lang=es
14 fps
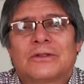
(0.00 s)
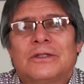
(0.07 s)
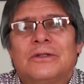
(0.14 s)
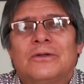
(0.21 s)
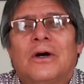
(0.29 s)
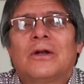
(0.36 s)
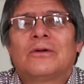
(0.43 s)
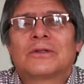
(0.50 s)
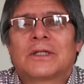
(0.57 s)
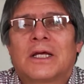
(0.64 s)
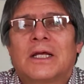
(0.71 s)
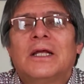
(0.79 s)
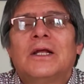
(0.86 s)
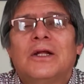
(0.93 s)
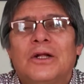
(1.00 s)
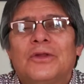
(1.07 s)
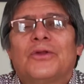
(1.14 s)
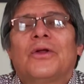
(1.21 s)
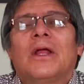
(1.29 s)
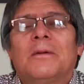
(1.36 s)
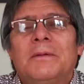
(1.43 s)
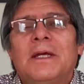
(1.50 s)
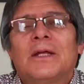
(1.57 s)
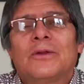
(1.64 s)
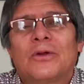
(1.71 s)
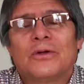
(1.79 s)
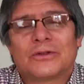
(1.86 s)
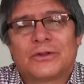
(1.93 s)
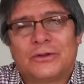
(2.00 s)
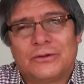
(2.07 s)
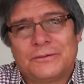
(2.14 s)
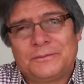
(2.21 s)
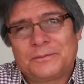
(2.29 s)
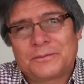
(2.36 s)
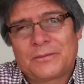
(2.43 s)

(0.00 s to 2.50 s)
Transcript: sino a los que todavía no lo son.